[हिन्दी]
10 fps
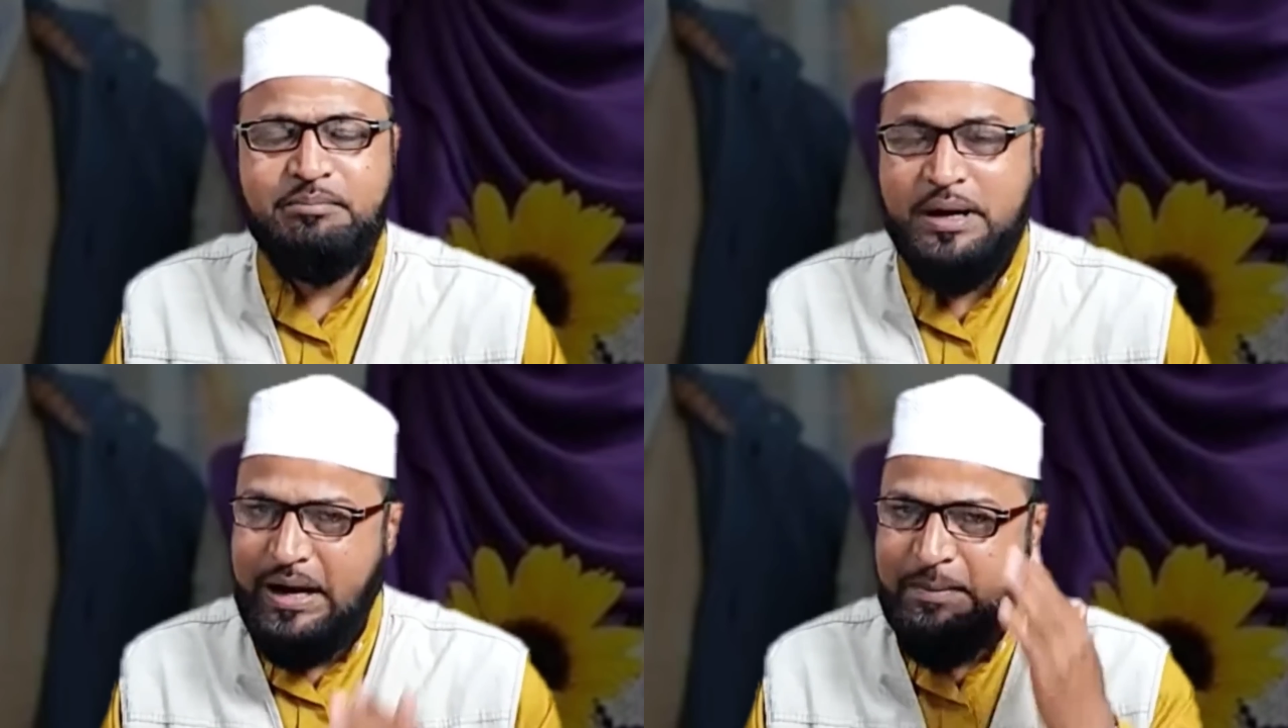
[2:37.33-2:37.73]

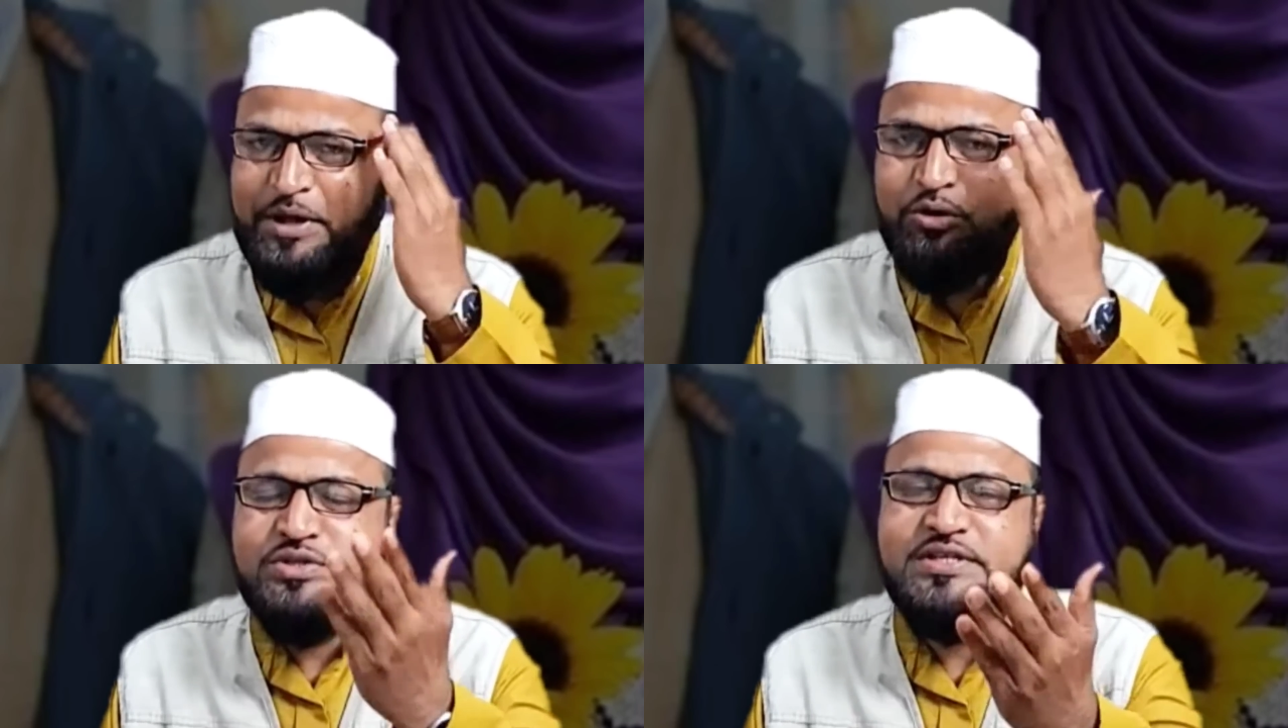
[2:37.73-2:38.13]
माँ बाप
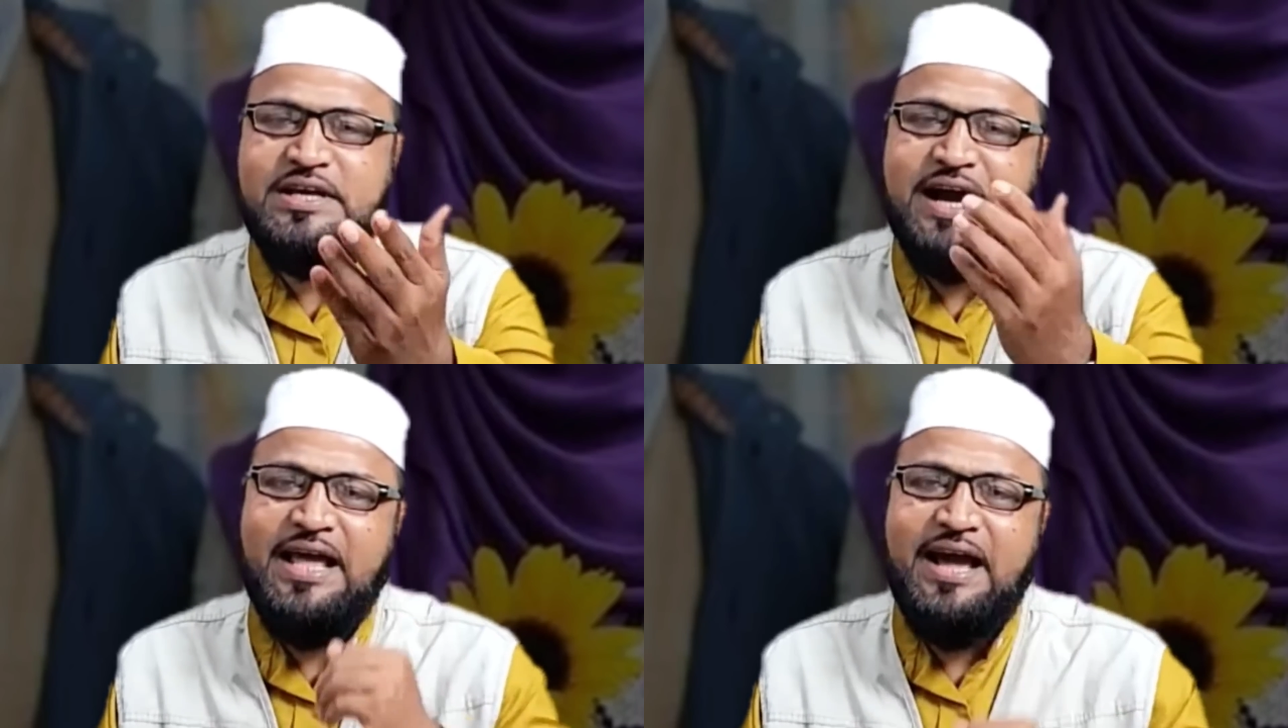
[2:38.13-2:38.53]
ने कुछ
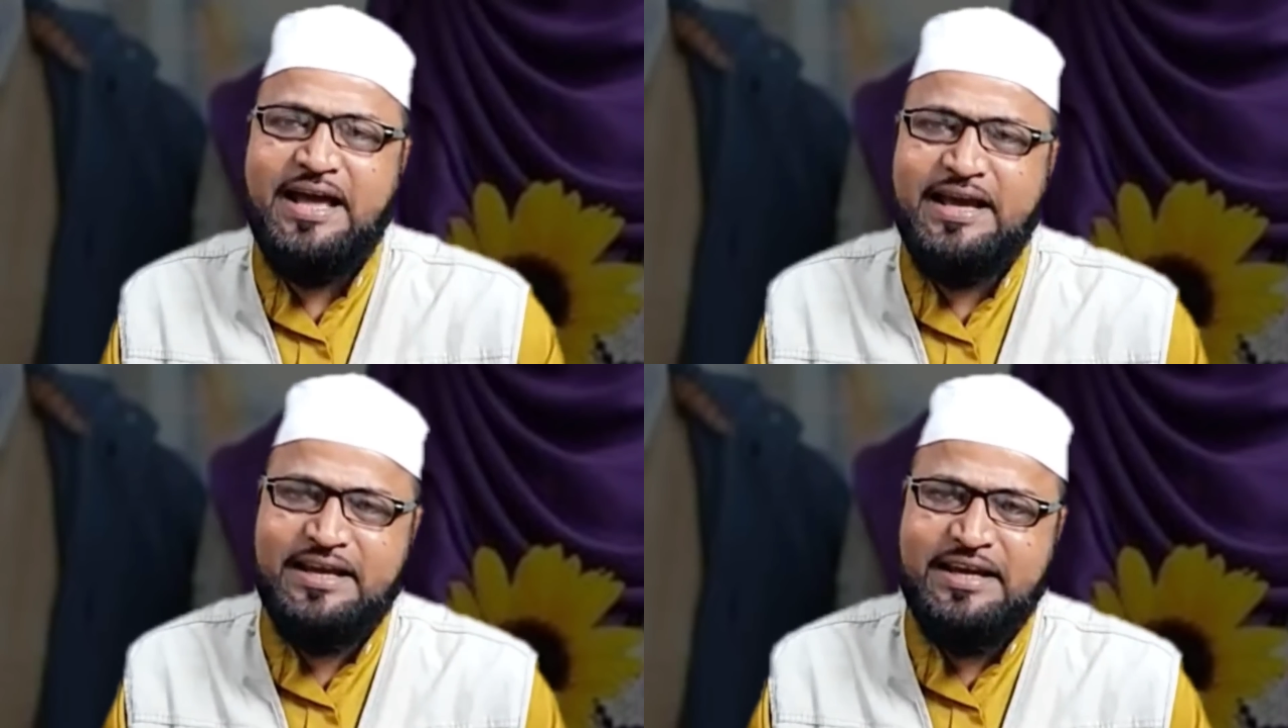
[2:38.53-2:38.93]
सिखाया
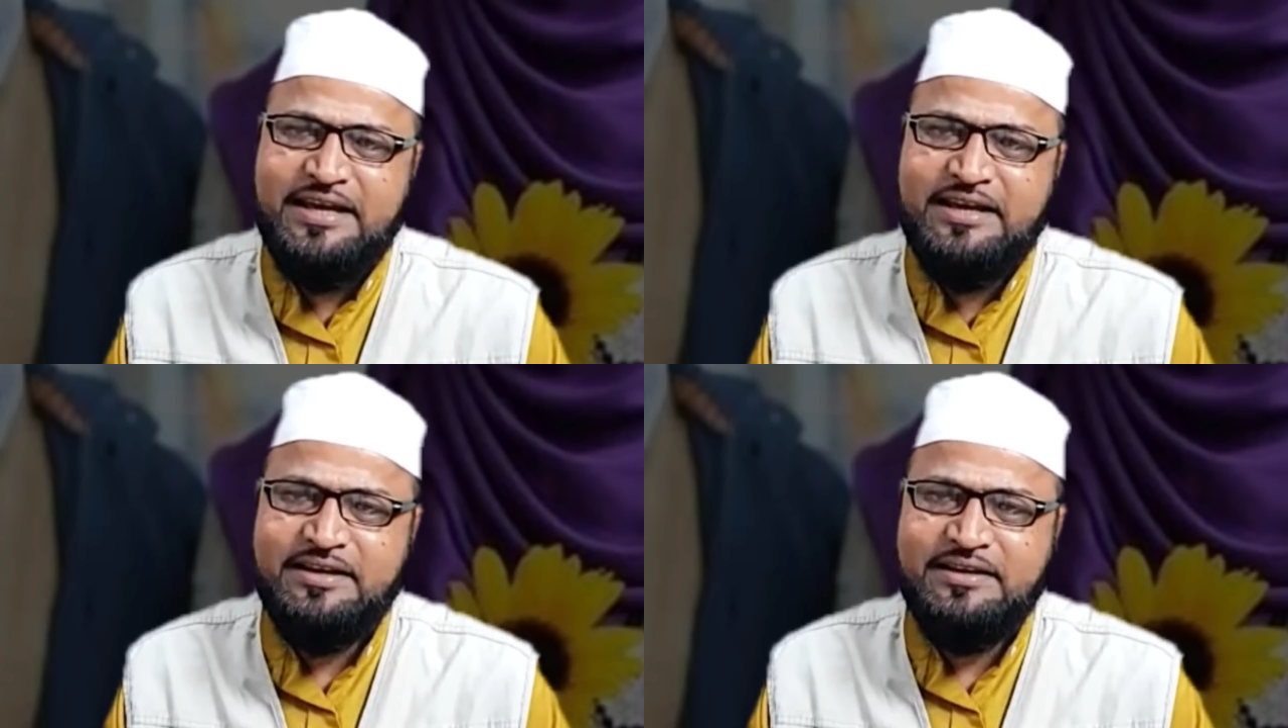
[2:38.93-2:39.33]
है कि
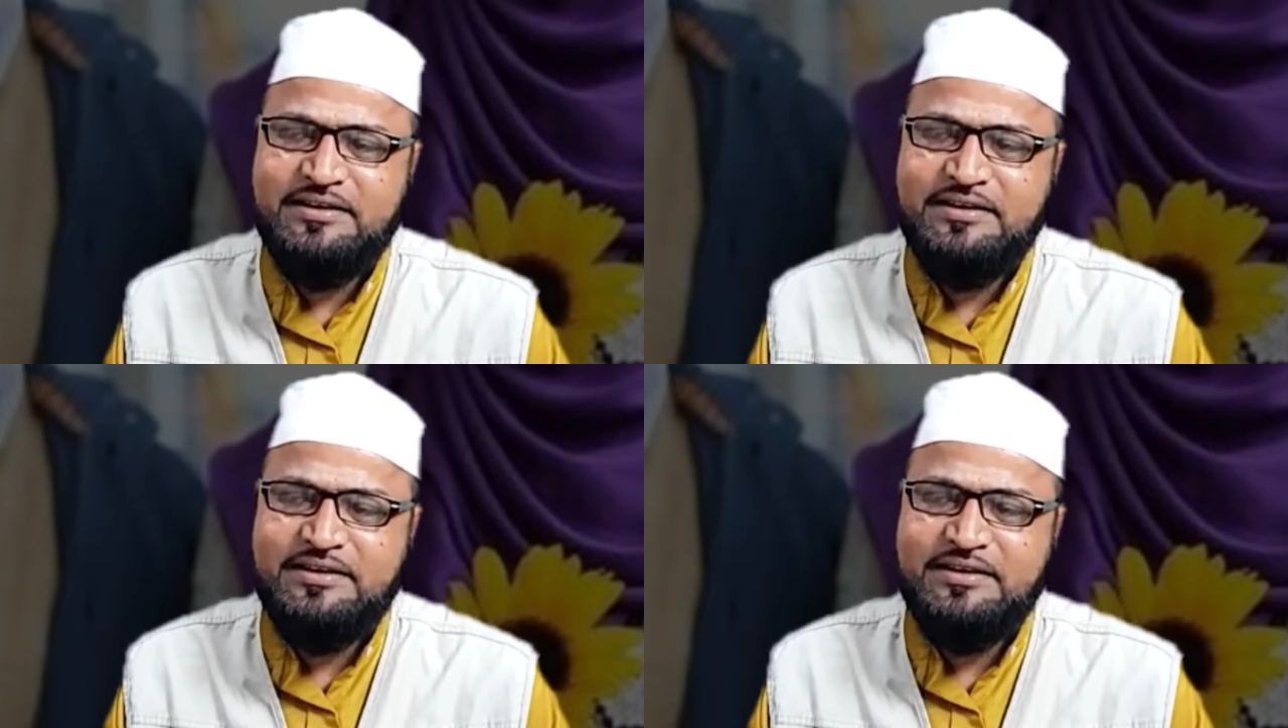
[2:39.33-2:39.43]
नहीं